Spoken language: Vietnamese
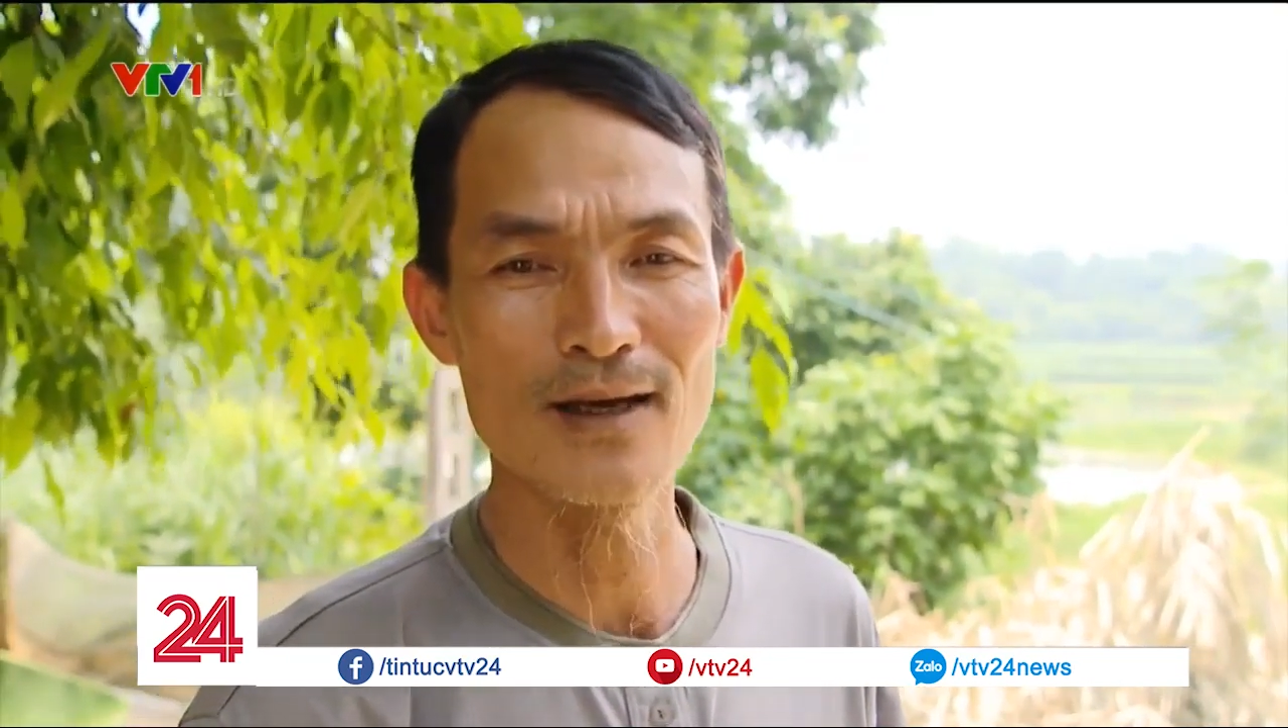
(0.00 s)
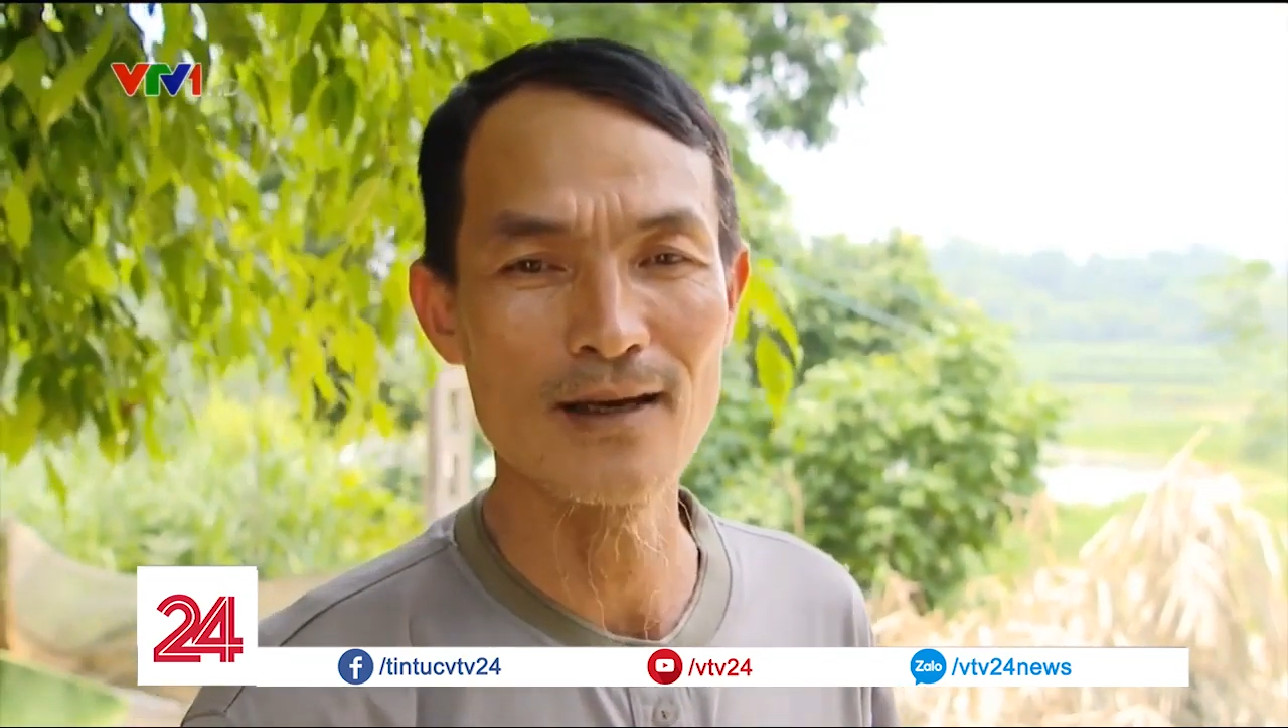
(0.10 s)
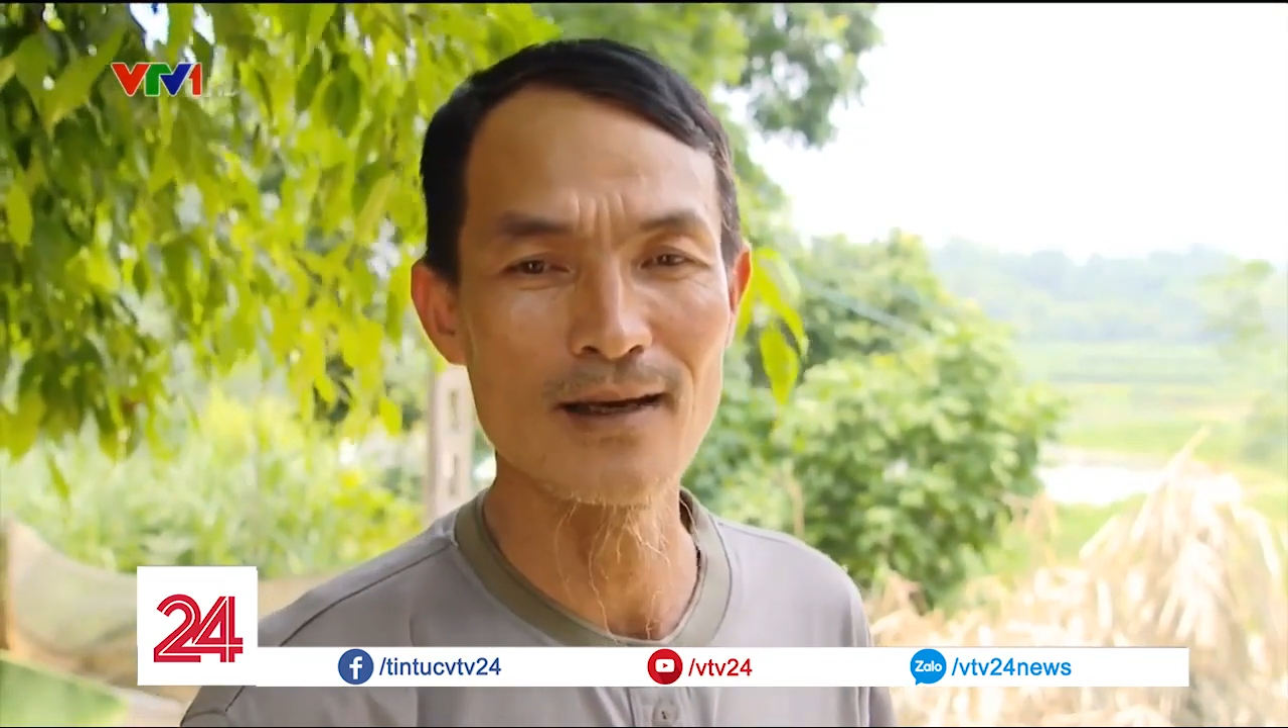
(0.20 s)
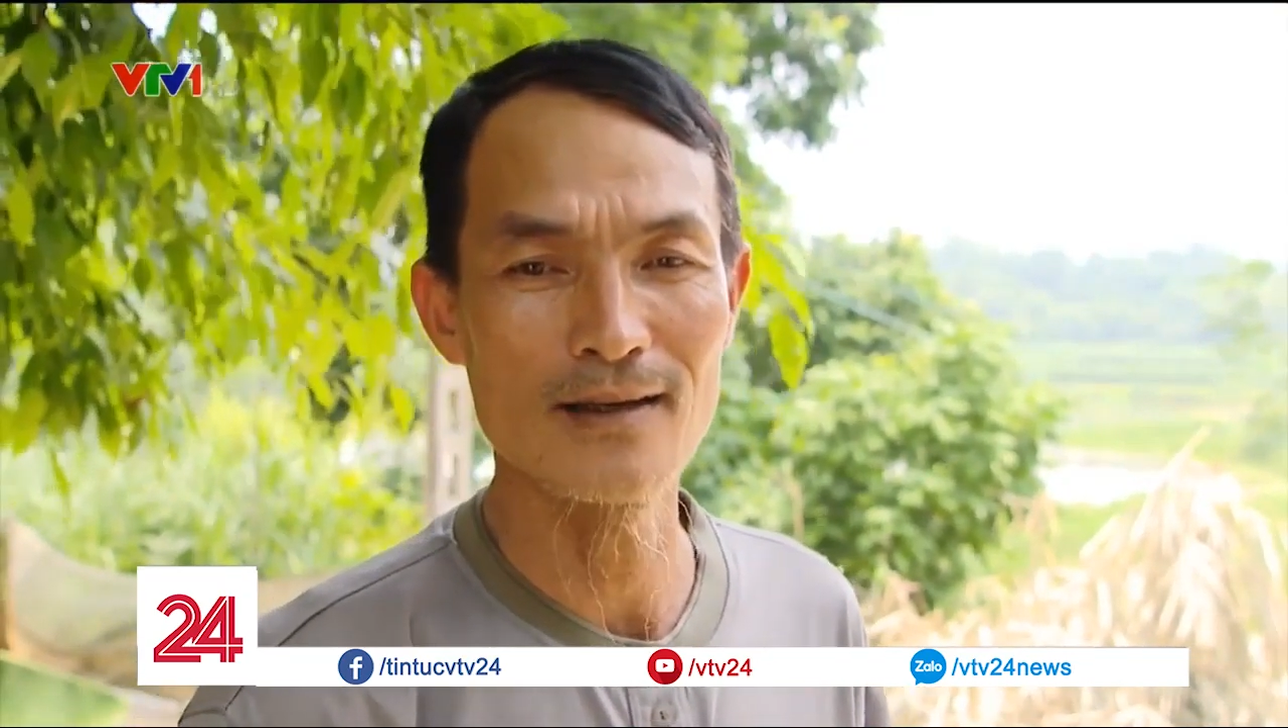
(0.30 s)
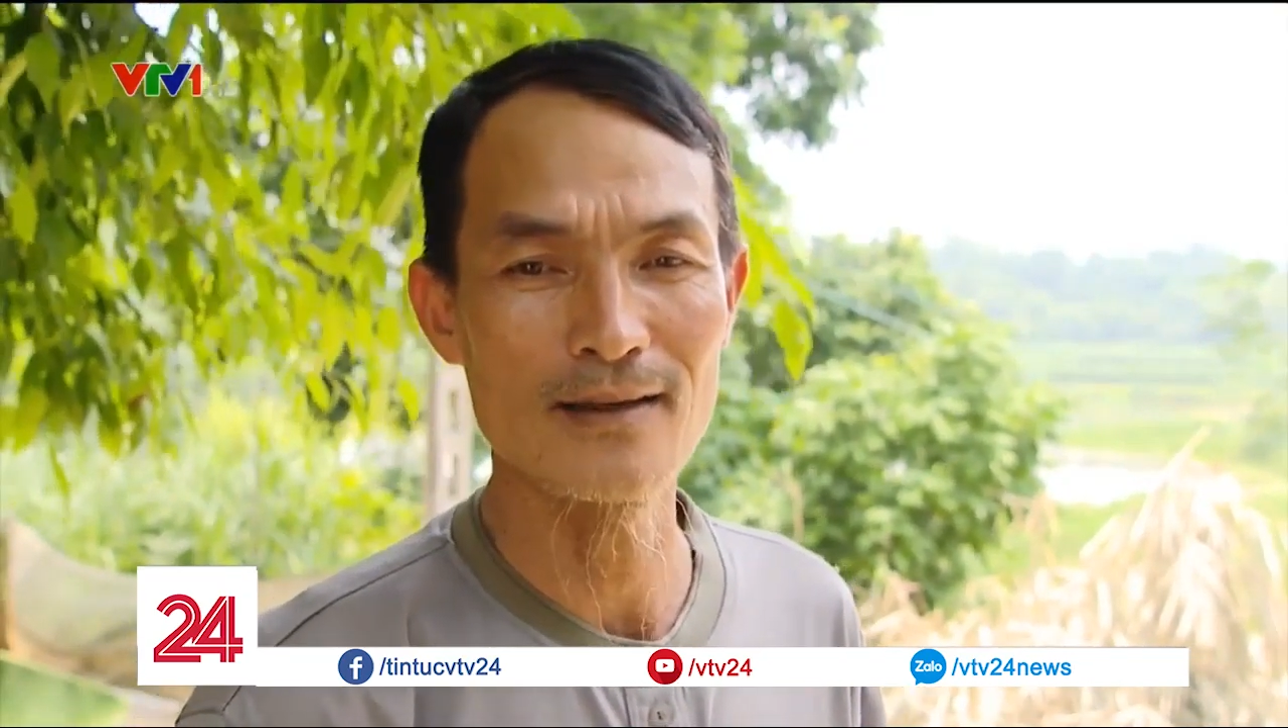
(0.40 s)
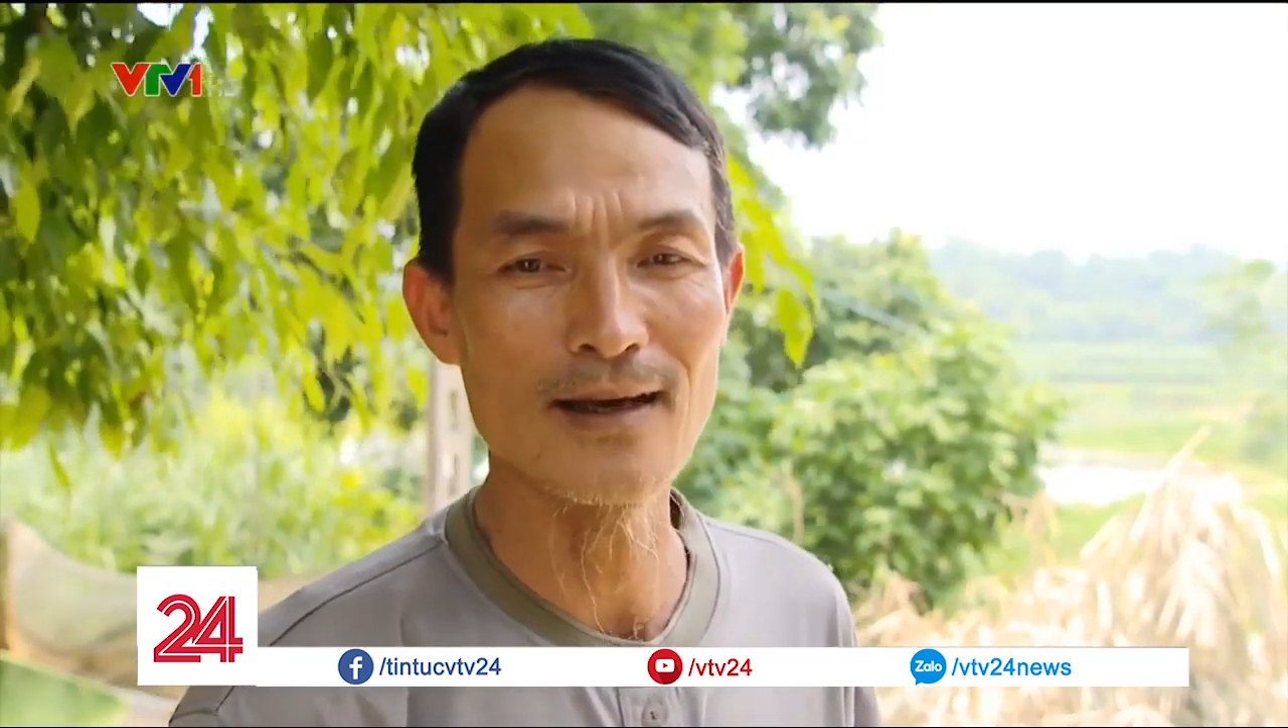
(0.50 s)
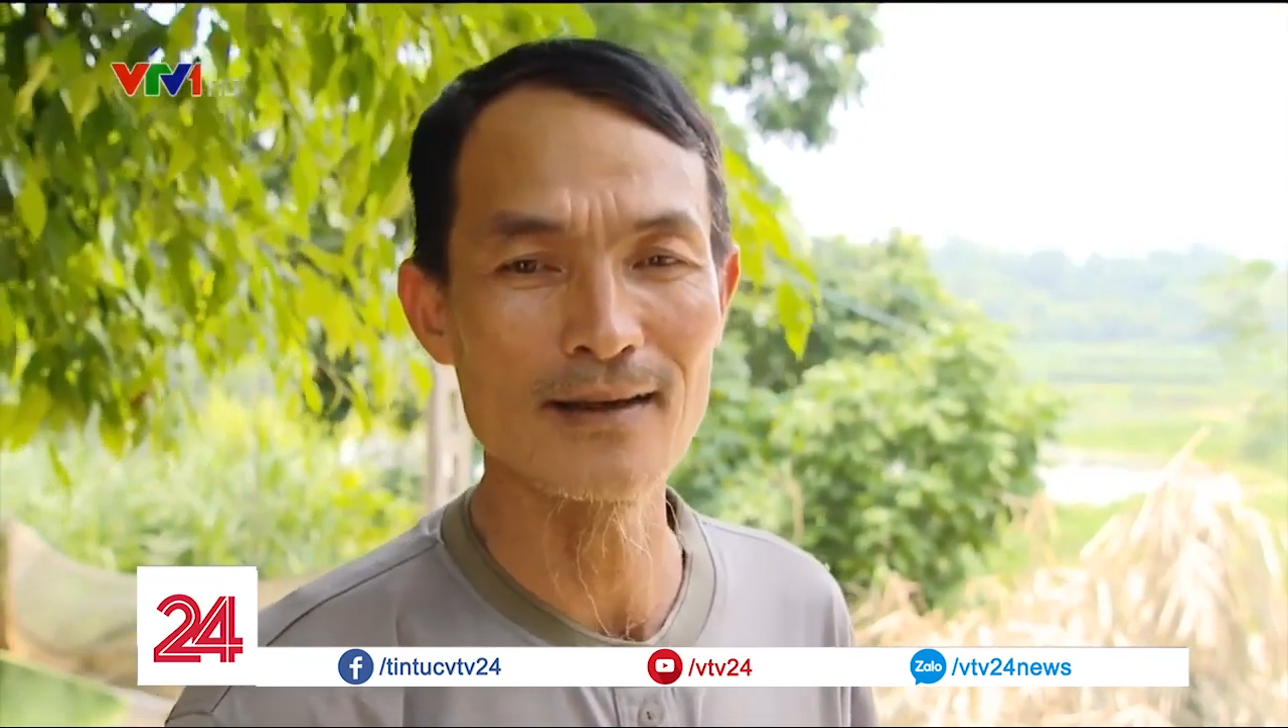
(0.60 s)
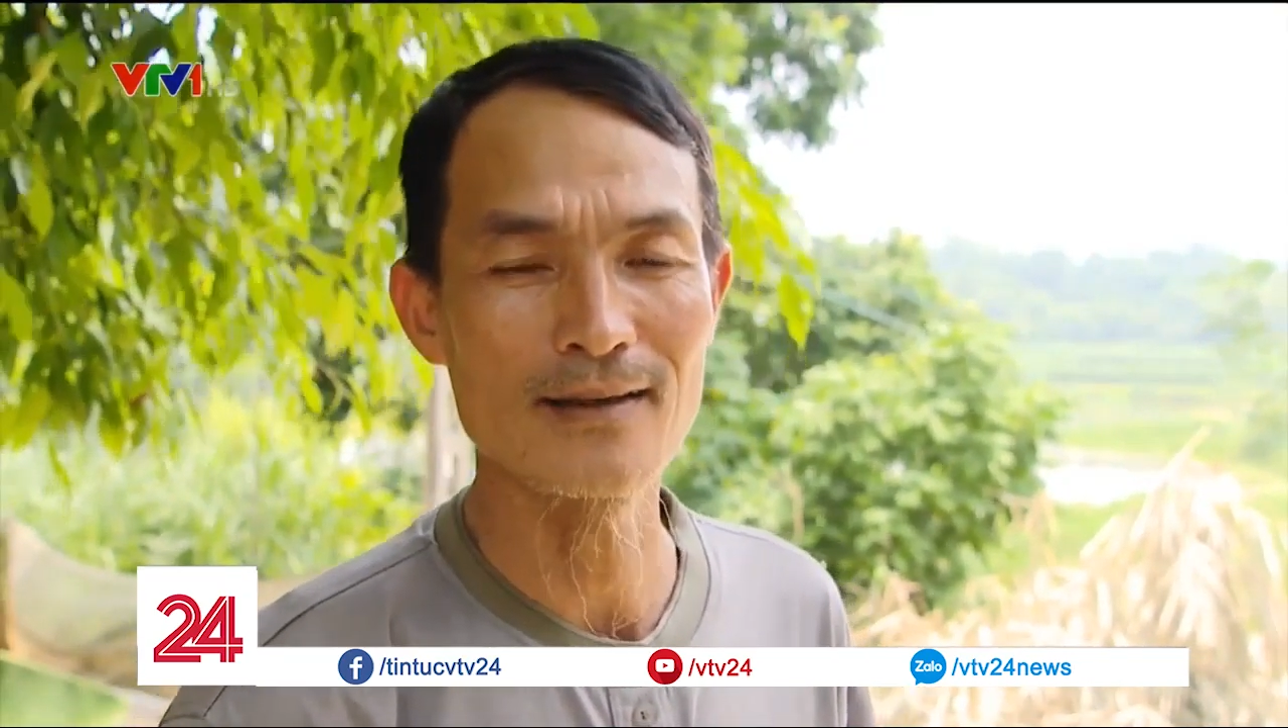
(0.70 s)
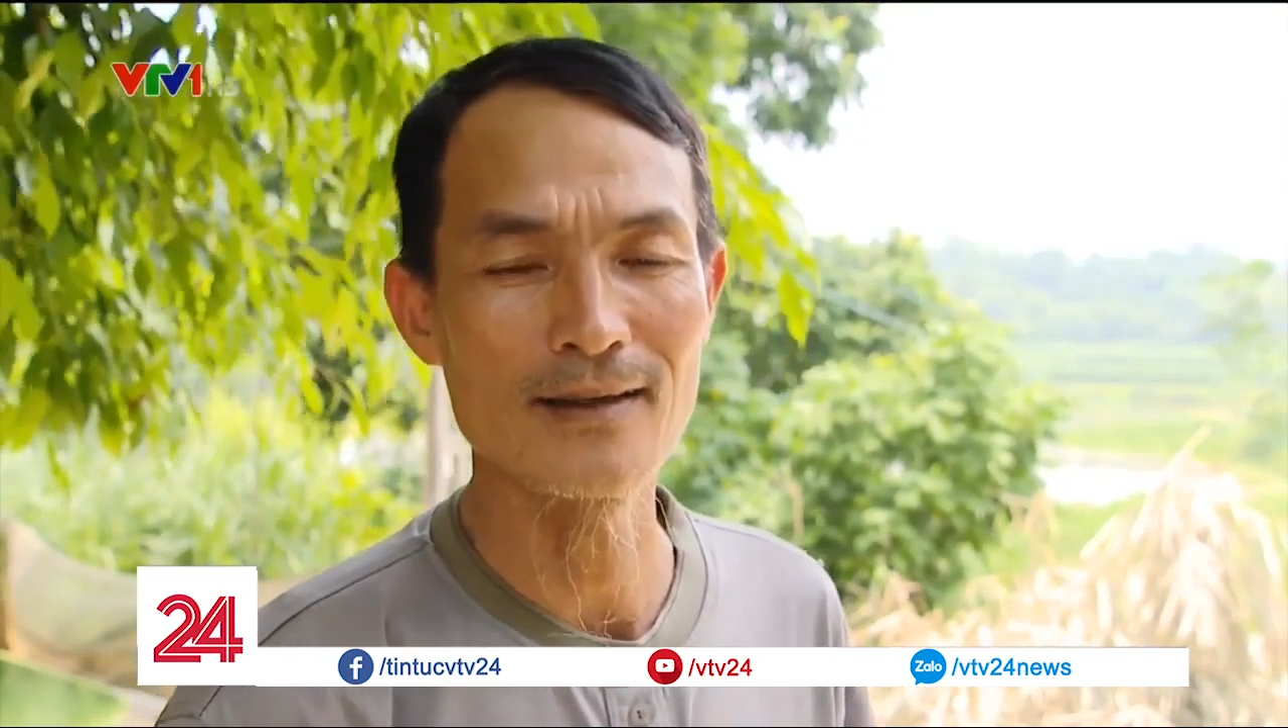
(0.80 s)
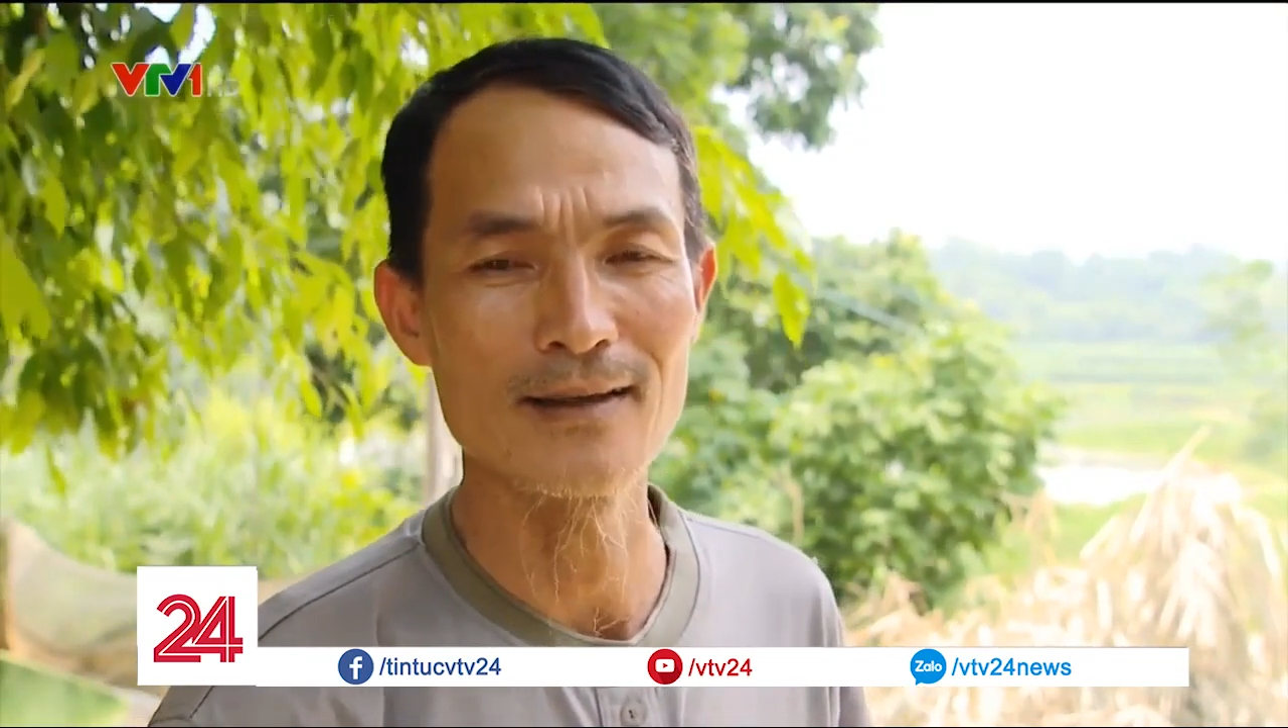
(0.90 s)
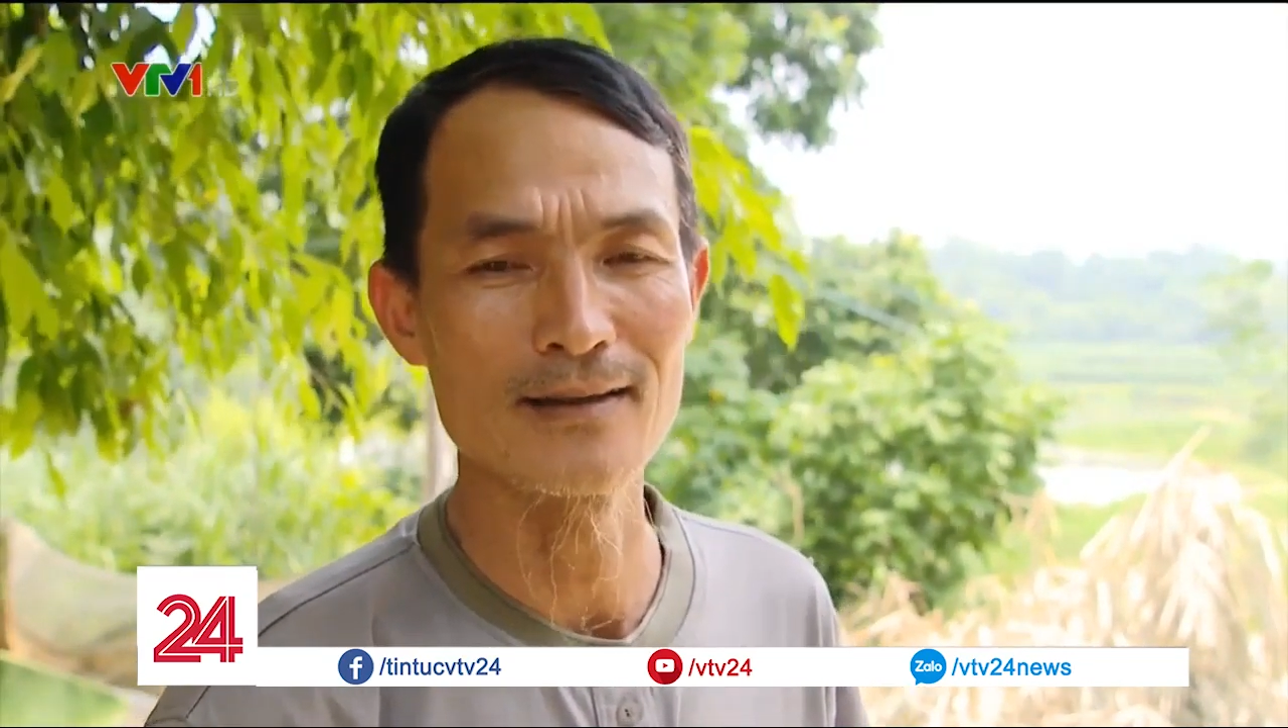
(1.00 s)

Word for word: bè đại